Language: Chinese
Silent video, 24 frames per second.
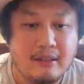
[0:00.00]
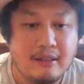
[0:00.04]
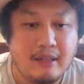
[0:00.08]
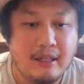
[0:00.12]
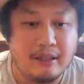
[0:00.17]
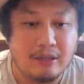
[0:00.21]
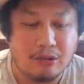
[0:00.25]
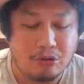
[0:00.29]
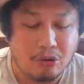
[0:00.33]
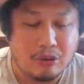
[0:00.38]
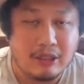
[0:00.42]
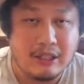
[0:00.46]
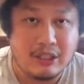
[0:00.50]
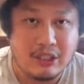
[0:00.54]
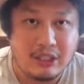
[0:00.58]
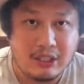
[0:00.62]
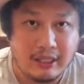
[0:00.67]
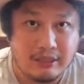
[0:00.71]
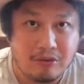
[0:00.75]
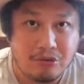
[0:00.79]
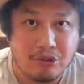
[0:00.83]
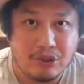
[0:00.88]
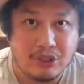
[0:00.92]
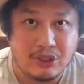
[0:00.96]
很多的
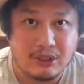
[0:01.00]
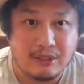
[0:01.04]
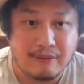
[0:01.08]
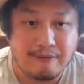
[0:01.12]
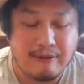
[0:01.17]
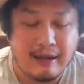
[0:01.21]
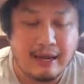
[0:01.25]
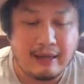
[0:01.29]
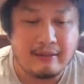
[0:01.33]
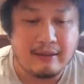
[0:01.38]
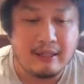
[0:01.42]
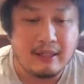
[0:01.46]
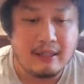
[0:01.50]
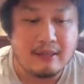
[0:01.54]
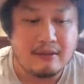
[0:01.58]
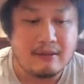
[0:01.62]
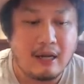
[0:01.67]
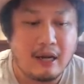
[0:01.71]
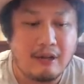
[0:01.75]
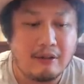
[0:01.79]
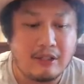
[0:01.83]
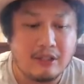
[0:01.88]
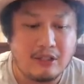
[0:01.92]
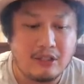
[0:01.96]
钱去吃饭，
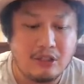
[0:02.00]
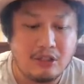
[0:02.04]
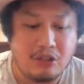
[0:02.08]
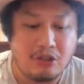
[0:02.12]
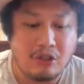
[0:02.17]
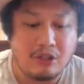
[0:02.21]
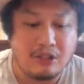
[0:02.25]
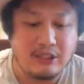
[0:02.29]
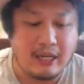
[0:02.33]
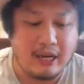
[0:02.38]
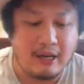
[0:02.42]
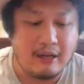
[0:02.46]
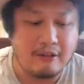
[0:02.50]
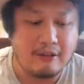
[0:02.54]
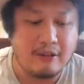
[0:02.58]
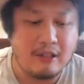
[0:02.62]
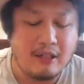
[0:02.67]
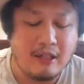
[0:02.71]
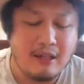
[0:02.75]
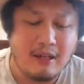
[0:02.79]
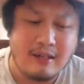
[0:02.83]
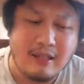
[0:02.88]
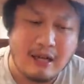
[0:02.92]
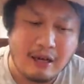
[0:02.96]
然后可是你又想要
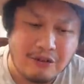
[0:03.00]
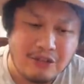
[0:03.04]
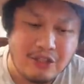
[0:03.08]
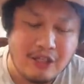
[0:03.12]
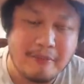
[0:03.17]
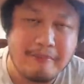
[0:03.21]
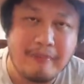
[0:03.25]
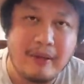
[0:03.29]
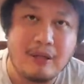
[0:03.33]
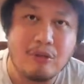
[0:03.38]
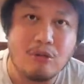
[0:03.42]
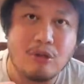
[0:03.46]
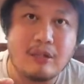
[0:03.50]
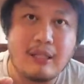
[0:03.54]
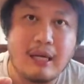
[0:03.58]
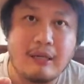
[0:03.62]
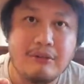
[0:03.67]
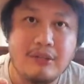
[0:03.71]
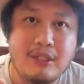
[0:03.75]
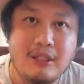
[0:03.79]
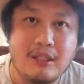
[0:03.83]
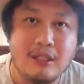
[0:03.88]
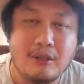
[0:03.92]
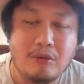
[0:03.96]
了解美国
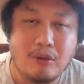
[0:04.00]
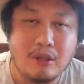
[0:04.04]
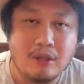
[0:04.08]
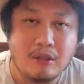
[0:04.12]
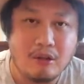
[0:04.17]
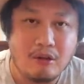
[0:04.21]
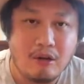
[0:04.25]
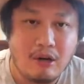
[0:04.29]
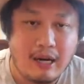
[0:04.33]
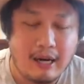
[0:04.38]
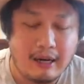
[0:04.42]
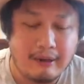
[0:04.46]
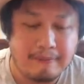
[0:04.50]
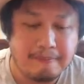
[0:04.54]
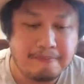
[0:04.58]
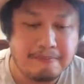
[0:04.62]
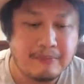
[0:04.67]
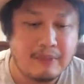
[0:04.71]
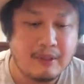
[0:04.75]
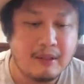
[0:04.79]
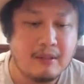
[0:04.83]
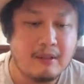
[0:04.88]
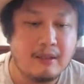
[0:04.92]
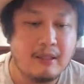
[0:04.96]
当地的文化，
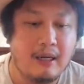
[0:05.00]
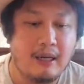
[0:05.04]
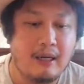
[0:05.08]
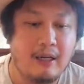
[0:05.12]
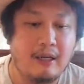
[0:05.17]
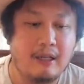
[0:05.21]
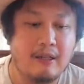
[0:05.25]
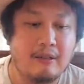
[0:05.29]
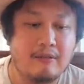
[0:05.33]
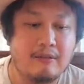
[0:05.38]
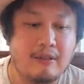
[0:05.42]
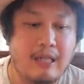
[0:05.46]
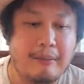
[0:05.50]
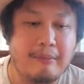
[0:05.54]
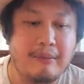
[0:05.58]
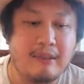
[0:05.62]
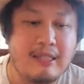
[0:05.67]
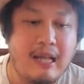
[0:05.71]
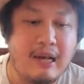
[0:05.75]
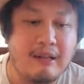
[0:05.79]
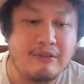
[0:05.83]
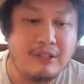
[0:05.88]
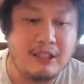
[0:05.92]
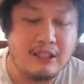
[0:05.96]
他们
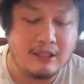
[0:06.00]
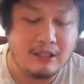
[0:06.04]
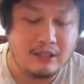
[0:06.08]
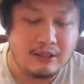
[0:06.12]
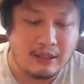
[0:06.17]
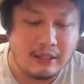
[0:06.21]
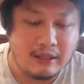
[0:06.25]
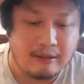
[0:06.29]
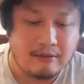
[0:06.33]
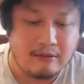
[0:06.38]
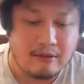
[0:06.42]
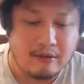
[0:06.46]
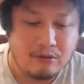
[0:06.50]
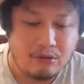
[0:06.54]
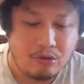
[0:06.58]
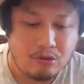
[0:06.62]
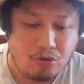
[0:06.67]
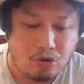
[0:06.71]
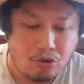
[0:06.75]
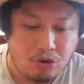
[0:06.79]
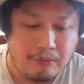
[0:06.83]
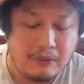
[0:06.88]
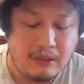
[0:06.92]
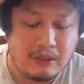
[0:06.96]
当地的人
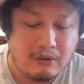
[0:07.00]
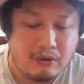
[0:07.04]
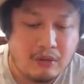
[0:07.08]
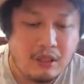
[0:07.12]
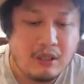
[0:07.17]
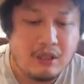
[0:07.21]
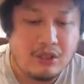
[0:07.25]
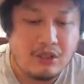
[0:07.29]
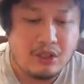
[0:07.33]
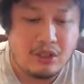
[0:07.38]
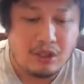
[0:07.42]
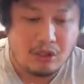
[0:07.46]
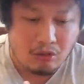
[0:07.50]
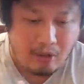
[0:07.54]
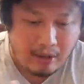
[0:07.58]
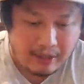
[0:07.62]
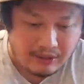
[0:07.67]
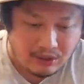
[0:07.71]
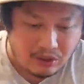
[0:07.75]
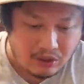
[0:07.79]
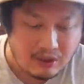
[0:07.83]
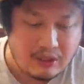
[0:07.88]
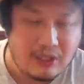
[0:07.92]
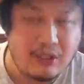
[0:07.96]
居民喜
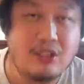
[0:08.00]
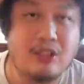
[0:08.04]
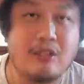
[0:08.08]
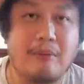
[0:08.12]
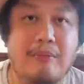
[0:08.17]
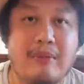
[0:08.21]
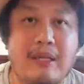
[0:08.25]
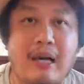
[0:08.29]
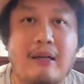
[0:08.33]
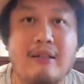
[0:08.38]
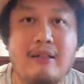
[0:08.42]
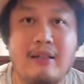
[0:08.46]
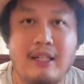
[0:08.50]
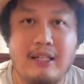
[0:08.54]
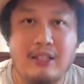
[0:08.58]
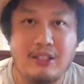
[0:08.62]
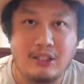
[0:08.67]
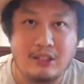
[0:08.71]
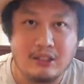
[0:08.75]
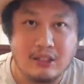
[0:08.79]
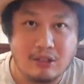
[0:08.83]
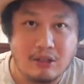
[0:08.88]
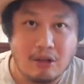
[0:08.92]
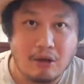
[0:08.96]
欢吃些什么样的类
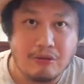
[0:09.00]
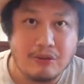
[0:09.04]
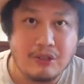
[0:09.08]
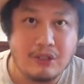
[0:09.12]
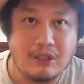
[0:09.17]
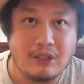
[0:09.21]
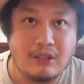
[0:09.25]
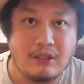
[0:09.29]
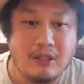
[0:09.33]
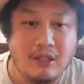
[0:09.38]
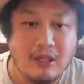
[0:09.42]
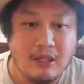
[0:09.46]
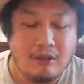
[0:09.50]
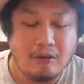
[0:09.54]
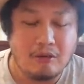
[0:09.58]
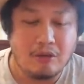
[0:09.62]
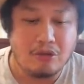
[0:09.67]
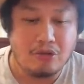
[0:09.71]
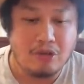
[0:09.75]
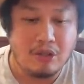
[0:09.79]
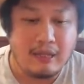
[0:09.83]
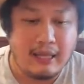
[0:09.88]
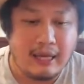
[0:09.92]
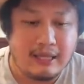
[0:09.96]
型的东西，
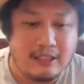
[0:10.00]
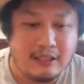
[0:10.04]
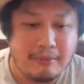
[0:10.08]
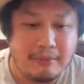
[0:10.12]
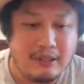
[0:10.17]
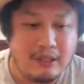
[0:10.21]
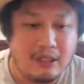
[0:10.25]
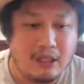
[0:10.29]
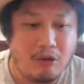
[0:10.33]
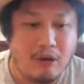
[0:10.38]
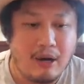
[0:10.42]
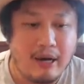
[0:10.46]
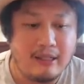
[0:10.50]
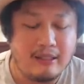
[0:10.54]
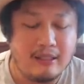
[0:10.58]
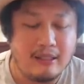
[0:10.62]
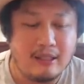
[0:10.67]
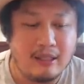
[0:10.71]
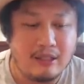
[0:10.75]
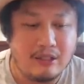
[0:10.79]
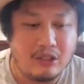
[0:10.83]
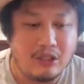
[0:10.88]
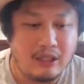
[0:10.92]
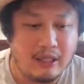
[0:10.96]
我觉得来这边你花一
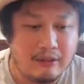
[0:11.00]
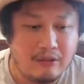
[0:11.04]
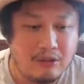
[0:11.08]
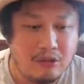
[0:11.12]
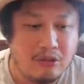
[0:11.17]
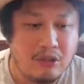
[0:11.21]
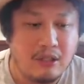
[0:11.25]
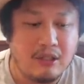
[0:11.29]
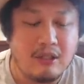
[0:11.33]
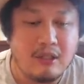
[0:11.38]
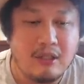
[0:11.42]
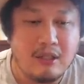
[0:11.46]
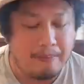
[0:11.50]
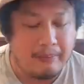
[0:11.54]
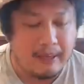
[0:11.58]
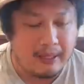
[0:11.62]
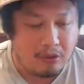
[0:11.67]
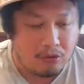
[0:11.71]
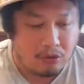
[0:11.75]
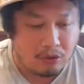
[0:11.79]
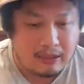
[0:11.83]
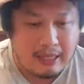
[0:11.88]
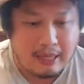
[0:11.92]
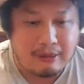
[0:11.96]
点点钱，因为
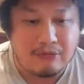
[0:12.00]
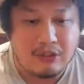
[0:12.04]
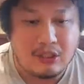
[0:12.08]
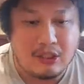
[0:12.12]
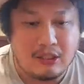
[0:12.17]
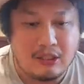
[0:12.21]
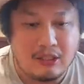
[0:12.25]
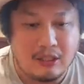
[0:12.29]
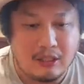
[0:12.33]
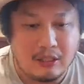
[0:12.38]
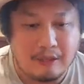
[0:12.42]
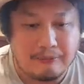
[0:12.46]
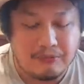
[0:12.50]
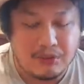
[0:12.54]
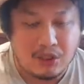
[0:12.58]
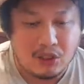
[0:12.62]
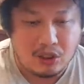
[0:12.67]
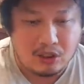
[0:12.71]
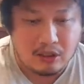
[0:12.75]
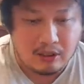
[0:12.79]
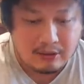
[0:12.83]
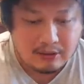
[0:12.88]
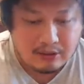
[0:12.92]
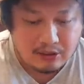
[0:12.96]
美国当地的
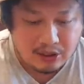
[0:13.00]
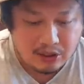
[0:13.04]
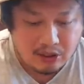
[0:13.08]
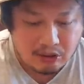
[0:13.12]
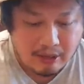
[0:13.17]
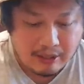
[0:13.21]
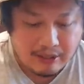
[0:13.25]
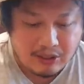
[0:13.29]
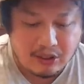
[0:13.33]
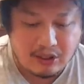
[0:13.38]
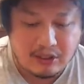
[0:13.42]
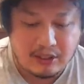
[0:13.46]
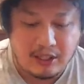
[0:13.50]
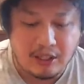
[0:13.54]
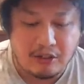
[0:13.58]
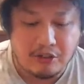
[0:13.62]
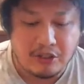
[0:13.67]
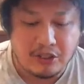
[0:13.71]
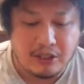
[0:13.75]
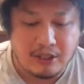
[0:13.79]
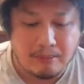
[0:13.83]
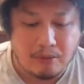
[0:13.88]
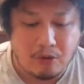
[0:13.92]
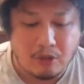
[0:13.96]
喜欢吃的也有
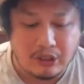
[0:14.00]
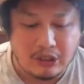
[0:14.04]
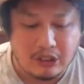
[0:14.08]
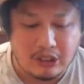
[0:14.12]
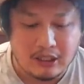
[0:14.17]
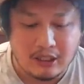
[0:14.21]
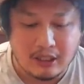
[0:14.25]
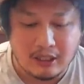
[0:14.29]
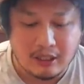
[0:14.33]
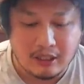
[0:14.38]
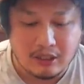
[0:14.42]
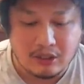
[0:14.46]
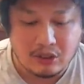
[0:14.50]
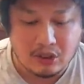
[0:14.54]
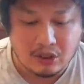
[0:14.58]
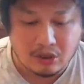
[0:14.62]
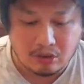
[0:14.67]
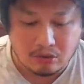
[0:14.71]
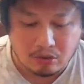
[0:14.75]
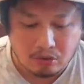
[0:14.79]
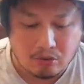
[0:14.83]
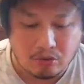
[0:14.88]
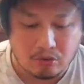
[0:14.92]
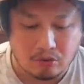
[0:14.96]
一些墨西哥
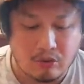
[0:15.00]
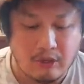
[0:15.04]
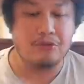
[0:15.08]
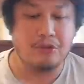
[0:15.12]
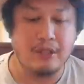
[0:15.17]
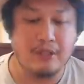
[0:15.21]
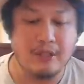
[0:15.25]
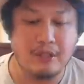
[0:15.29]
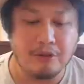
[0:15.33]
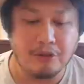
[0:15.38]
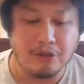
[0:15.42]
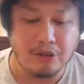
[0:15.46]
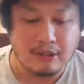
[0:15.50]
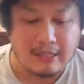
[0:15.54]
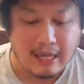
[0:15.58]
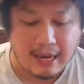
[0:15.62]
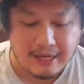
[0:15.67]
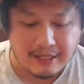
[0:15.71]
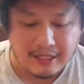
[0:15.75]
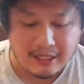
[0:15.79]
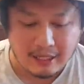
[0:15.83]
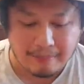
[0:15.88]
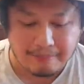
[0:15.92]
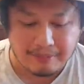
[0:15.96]
食物，所以呢，我就
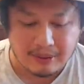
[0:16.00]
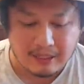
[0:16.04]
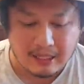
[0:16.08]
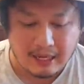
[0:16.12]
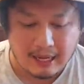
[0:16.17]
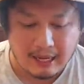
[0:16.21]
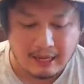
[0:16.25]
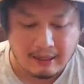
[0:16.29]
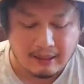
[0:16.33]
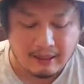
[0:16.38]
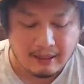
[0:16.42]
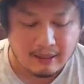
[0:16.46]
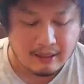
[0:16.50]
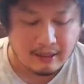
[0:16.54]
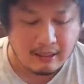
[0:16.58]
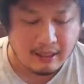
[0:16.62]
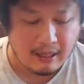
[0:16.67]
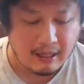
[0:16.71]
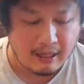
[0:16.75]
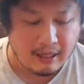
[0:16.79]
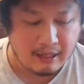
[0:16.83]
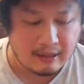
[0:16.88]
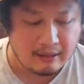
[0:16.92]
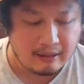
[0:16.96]
拿一些比较
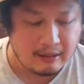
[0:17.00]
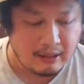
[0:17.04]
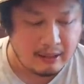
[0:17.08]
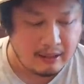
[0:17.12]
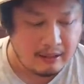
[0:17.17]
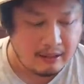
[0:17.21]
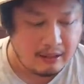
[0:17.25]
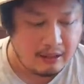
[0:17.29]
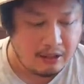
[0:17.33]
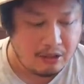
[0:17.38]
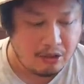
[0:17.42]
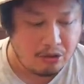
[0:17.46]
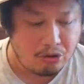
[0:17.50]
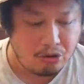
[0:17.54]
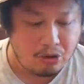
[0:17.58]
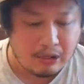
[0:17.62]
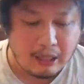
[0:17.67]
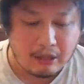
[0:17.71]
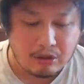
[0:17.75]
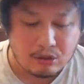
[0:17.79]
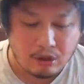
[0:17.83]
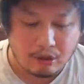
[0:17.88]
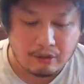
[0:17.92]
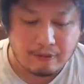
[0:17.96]
需
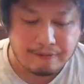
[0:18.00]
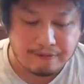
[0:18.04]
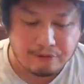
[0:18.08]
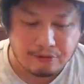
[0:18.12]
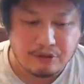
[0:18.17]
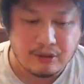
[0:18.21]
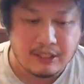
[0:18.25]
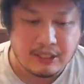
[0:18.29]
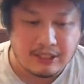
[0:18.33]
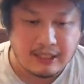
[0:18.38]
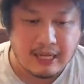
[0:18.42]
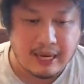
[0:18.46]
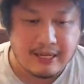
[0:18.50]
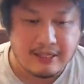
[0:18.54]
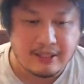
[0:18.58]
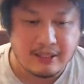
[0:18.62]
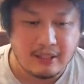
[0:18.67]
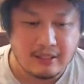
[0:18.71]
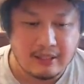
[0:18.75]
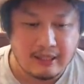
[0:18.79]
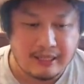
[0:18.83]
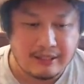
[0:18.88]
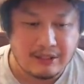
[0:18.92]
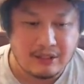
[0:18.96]
要功夫的菜
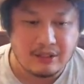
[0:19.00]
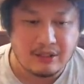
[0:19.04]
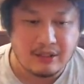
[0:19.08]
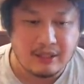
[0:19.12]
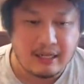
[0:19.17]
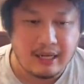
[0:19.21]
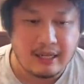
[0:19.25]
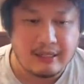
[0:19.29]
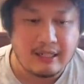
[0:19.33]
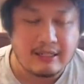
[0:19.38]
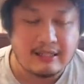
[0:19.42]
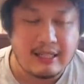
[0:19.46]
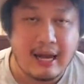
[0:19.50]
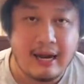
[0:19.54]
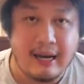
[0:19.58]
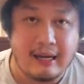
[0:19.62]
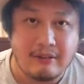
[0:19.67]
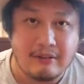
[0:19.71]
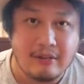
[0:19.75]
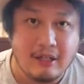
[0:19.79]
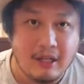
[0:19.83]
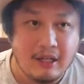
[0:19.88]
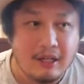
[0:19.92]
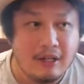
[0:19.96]
色来吃吃看。那当然。